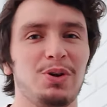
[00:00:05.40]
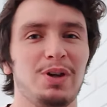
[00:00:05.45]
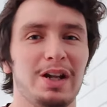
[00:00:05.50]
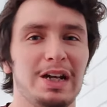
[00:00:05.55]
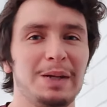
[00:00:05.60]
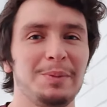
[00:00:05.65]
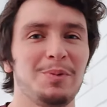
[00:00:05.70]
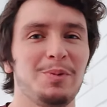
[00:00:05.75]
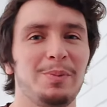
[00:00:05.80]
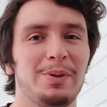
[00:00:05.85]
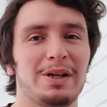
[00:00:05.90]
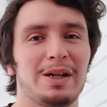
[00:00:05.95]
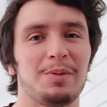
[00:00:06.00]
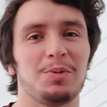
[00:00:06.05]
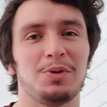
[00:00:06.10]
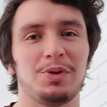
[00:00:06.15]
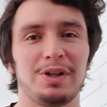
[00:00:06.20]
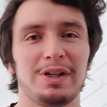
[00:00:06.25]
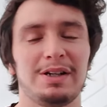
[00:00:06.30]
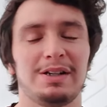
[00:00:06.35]
el ánimo para
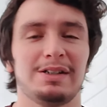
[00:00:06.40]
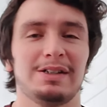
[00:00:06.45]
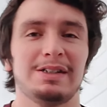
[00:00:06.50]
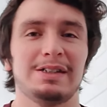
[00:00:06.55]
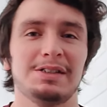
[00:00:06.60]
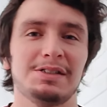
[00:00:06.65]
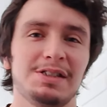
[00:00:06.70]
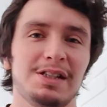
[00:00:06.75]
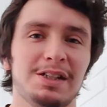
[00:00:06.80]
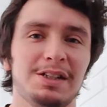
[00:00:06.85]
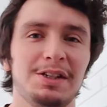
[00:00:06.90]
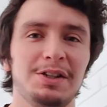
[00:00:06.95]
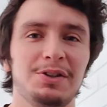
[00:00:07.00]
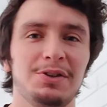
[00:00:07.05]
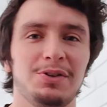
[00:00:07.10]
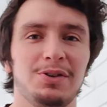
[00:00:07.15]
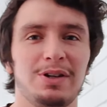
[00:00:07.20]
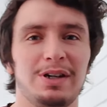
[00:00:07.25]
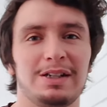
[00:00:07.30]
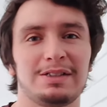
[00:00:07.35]
poder seguir
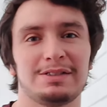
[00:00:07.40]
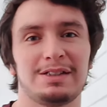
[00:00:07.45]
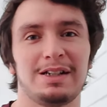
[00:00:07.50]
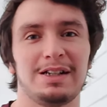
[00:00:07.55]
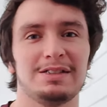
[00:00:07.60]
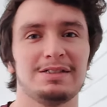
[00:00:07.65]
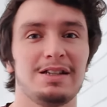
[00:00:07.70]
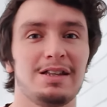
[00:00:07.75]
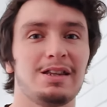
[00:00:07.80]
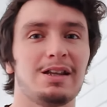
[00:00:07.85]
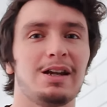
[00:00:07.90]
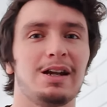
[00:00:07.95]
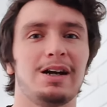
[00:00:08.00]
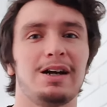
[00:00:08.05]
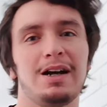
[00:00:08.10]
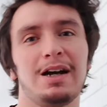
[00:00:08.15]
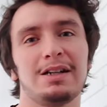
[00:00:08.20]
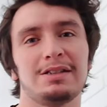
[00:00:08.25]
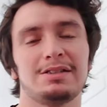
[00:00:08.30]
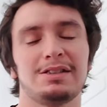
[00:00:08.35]
con las clases de la
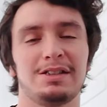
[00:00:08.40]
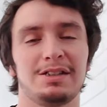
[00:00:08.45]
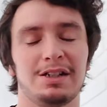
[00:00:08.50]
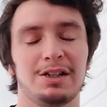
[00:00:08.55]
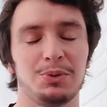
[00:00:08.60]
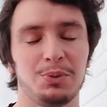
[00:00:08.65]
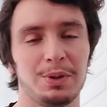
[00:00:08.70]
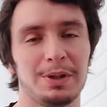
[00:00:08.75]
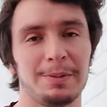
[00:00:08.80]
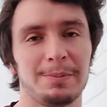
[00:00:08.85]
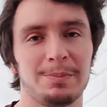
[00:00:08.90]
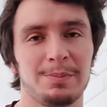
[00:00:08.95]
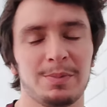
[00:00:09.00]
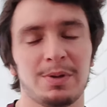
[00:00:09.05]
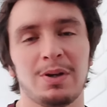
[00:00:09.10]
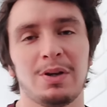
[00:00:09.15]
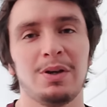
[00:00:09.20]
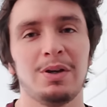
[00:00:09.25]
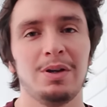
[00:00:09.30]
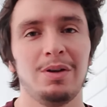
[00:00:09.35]
asignatura.
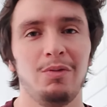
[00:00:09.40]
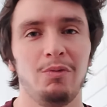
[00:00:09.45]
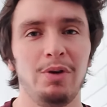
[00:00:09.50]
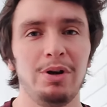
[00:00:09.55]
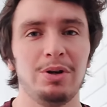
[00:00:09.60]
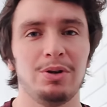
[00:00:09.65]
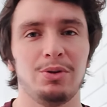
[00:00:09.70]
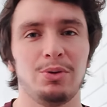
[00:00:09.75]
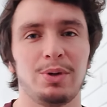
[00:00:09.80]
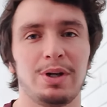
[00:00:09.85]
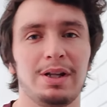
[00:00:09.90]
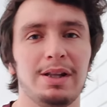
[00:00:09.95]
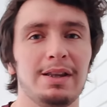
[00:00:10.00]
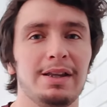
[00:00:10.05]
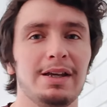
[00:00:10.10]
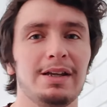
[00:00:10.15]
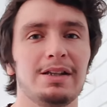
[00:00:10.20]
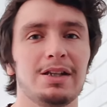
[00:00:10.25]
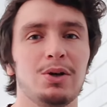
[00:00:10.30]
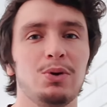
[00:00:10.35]
Bueno,
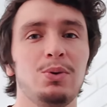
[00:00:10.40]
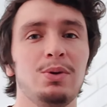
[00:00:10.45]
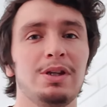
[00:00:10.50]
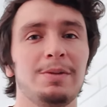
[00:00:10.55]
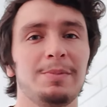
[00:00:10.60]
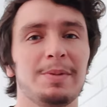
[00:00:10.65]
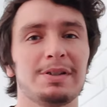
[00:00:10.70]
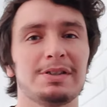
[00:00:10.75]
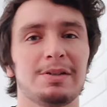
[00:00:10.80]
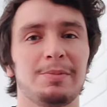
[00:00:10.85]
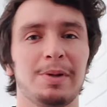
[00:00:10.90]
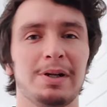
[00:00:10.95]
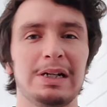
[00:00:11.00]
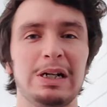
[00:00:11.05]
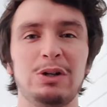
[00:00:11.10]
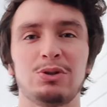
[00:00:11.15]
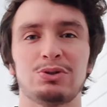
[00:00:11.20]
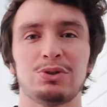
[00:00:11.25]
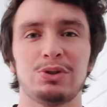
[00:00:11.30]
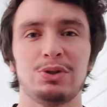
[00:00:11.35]
durante esta última semana
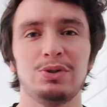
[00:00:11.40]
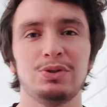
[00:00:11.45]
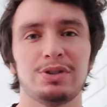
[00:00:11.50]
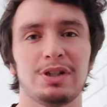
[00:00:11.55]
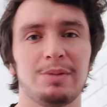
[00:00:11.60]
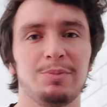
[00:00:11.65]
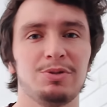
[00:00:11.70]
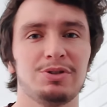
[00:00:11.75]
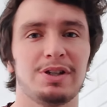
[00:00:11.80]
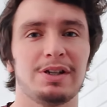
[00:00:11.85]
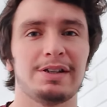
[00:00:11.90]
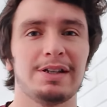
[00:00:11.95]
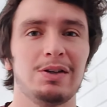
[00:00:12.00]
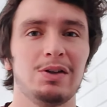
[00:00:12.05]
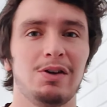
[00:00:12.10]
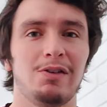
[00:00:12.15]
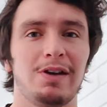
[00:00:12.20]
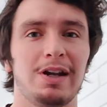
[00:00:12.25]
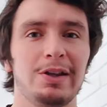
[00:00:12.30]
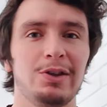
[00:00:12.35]
nosotros hemos
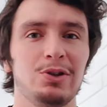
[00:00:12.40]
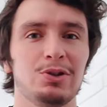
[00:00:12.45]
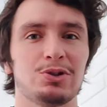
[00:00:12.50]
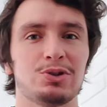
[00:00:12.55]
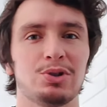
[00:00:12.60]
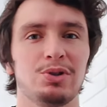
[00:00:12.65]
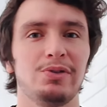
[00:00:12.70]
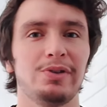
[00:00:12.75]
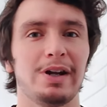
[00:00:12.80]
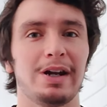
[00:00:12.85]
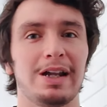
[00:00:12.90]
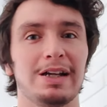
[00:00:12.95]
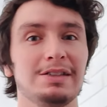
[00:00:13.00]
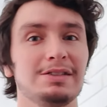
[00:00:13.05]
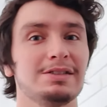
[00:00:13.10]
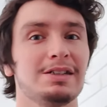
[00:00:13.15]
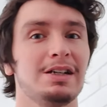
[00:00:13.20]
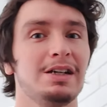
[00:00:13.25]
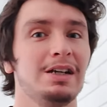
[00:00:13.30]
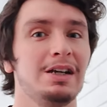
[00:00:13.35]
estado hablando sobre
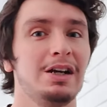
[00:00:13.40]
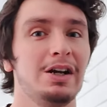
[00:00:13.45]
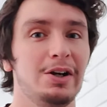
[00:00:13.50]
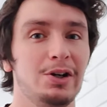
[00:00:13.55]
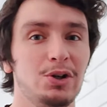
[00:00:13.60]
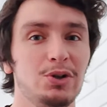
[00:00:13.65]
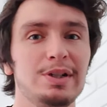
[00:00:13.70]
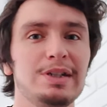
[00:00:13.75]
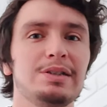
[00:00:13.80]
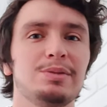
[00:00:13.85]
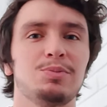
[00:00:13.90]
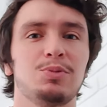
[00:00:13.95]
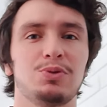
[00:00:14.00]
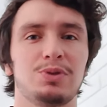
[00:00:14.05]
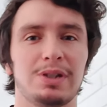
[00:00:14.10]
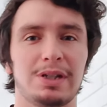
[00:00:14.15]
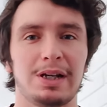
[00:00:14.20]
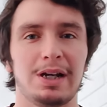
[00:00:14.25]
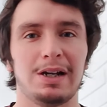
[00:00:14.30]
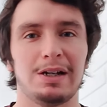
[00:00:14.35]
las notas
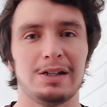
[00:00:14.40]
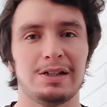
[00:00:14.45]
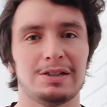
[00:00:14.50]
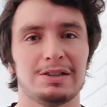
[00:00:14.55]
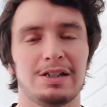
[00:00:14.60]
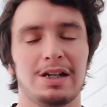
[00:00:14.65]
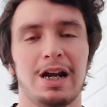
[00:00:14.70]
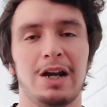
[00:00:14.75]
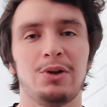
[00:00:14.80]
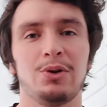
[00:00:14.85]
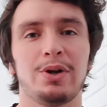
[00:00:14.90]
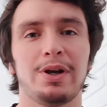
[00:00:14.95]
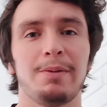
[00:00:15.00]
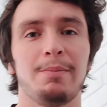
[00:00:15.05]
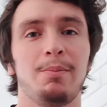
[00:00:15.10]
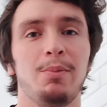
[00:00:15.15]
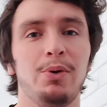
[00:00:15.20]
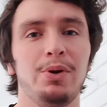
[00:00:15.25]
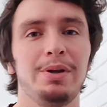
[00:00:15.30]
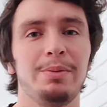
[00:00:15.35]
musicales, algo que es
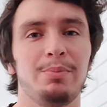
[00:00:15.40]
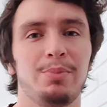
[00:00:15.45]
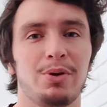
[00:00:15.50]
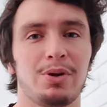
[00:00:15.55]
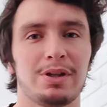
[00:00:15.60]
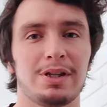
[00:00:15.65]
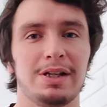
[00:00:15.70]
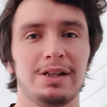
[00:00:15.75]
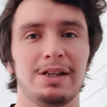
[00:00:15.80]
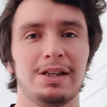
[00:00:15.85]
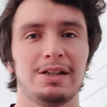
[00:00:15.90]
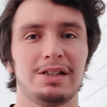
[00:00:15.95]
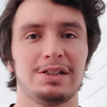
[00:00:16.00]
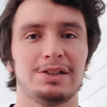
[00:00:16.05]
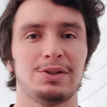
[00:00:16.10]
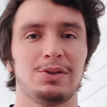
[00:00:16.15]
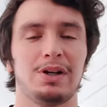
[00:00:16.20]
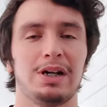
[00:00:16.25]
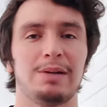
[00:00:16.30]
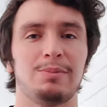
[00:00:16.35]
muy importante
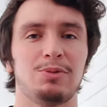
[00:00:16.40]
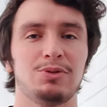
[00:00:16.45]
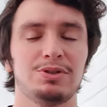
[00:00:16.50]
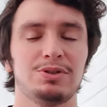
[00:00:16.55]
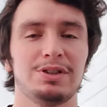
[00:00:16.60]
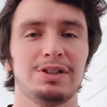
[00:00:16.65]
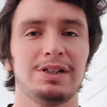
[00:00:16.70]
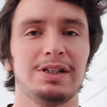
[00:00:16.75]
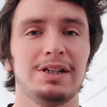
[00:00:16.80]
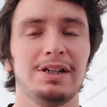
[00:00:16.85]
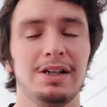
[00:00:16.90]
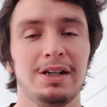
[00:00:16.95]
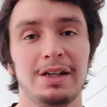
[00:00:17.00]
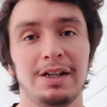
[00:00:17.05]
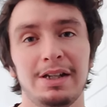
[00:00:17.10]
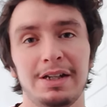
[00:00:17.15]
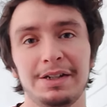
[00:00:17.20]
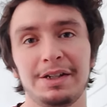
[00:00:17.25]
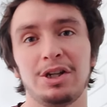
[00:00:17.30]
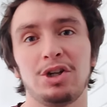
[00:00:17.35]
dentro de la música
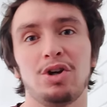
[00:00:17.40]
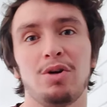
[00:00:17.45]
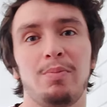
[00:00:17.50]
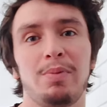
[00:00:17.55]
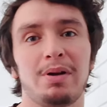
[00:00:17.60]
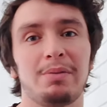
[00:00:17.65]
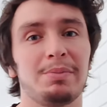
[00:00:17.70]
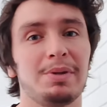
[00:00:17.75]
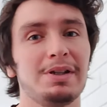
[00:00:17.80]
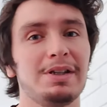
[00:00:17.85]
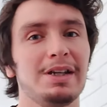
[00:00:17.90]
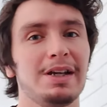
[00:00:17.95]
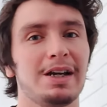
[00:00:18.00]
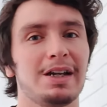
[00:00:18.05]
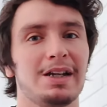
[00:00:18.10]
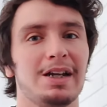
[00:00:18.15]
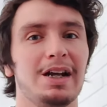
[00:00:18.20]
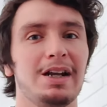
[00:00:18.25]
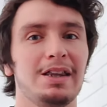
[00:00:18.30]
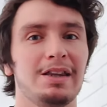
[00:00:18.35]
y que nos permite
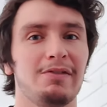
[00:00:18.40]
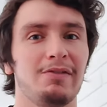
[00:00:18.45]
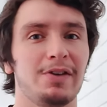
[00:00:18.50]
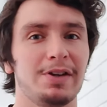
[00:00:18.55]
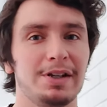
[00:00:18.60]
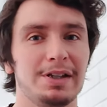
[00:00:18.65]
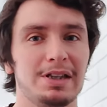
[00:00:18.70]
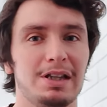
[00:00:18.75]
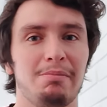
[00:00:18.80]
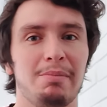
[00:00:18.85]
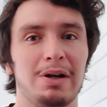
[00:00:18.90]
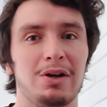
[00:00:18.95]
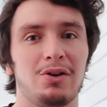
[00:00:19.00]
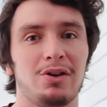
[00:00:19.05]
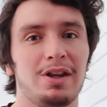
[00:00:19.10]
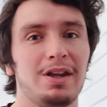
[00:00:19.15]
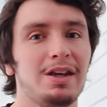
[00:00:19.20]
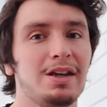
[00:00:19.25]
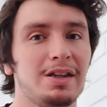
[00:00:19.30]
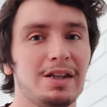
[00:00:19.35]
crear diferentes
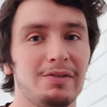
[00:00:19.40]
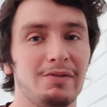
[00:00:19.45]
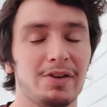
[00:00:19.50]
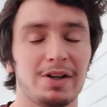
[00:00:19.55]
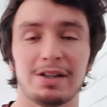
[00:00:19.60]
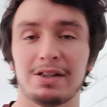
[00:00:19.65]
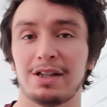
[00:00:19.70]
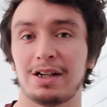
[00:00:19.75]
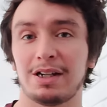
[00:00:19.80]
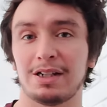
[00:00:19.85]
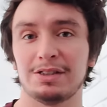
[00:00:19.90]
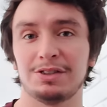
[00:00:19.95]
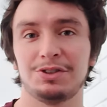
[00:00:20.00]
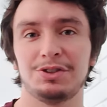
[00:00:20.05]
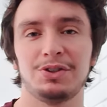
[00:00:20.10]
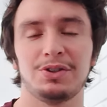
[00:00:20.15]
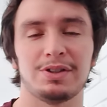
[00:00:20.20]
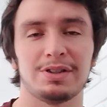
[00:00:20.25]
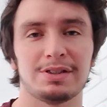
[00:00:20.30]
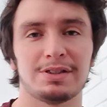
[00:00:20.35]
melodías, diferentes
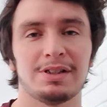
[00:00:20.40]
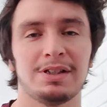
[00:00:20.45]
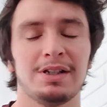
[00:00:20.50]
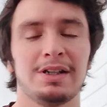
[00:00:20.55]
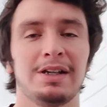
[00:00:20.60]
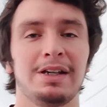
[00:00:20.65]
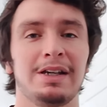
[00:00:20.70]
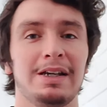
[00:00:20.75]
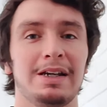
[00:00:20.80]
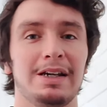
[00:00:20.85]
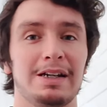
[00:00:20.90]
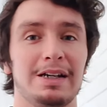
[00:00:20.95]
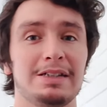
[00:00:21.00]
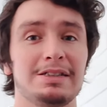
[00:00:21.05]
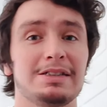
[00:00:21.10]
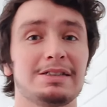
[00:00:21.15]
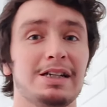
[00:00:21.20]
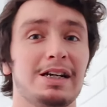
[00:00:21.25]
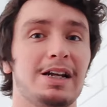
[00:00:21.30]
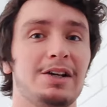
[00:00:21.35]
canciones.
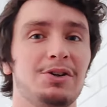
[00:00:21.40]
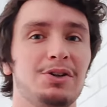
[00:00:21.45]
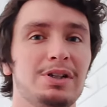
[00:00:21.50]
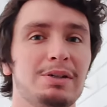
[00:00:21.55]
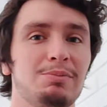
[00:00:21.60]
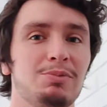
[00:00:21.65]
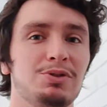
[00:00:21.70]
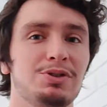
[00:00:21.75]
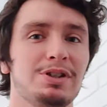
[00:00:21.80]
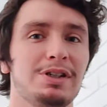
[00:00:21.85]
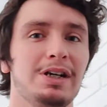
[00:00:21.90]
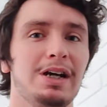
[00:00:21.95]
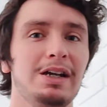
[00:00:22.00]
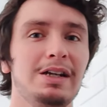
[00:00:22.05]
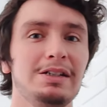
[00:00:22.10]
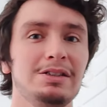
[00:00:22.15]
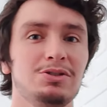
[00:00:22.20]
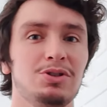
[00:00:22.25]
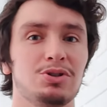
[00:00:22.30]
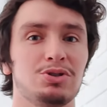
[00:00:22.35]
Gracias a las notas
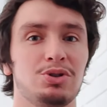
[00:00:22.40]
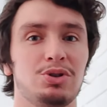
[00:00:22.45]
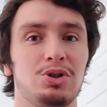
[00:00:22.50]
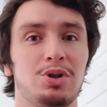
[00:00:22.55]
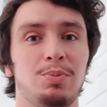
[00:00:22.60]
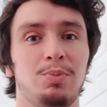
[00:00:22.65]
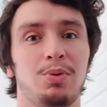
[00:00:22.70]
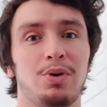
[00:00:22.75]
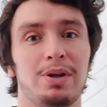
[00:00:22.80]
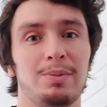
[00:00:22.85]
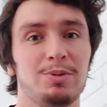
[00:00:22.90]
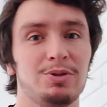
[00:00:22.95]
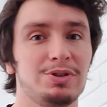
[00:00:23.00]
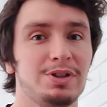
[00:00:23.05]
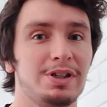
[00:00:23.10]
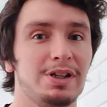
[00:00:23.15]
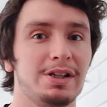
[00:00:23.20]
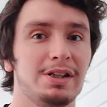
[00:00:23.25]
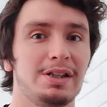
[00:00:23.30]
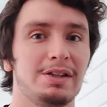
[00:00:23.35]
musicales nosotros podemos
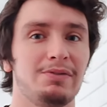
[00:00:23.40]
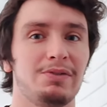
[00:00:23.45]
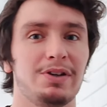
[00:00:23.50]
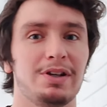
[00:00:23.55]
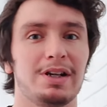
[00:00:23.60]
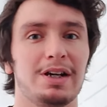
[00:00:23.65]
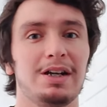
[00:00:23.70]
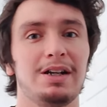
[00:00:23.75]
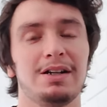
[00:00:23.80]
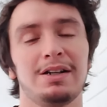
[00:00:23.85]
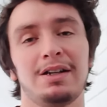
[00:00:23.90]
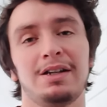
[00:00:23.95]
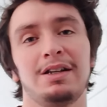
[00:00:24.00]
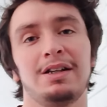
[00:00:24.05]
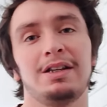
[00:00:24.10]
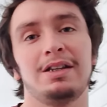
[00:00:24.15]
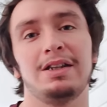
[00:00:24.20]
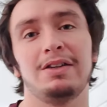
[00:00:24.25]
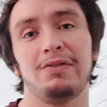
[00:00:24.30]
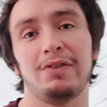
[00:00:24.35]
identificar
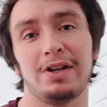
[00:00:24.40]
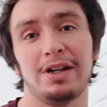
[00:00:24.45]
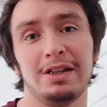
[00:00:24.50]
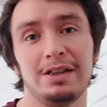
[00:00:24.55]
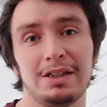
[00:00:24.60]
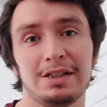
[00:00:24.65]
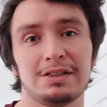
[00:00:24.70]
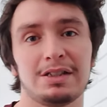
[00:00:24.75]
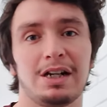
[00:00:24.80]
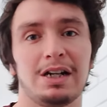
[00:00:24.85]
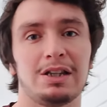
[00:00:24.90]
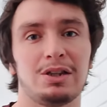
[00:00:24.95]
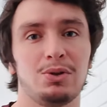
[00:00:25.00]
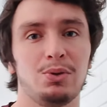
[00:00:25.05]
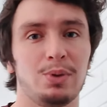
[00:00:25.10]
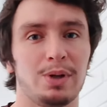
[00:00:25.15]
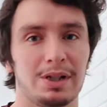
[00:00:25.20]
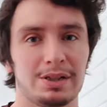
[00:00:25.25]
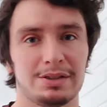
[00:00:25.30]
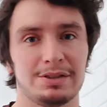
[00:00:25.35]
diferentes
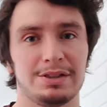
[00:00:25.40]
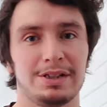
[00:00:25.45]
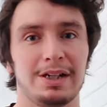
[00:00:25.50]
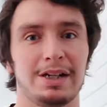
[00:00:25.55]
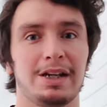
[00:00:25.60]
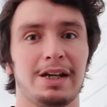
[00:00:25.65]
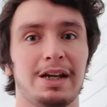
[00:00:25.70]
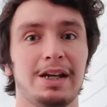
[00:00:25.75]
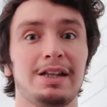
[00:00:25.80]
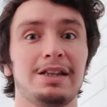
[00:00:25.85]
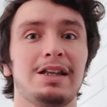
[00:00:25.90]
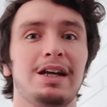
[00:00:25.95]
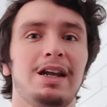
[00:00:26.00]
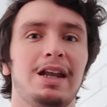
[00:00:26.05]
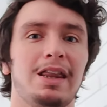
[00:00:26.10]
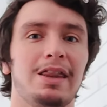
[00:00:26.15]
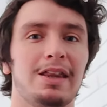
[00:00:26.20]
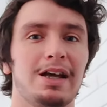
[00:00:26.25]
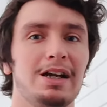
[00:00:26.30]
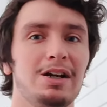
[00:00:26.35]
alturas, ya que éstas
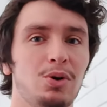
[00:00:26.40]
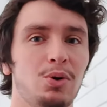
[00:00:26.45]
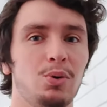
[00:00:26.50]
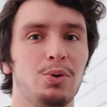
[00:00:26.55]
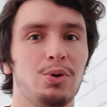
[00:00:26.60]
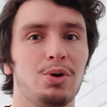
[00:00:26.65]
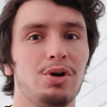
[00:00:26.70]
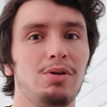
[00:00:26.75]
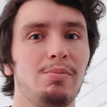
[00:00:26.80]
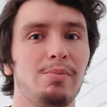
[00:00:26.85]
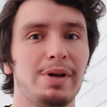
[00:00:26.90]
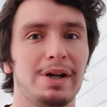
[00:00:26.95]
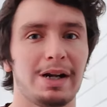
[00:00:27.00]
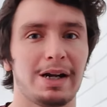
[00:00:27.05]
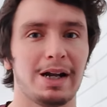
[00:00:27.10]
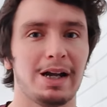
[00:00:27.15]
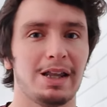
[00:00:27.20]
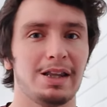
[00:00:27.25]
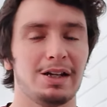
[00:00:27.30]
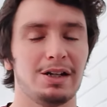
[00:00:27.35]
les dan un nombre a
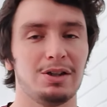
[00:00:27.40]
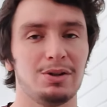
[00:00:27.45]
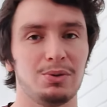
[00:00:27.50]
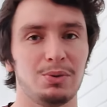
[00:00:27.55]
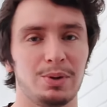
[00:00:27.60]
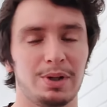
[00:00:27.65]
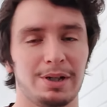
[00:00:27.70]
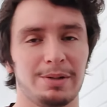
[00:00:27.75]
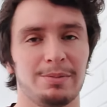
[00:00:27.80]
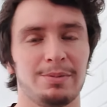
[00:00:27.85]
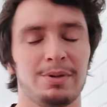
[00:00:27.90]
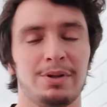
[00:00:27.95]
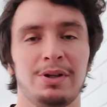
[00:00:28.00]
cada altura.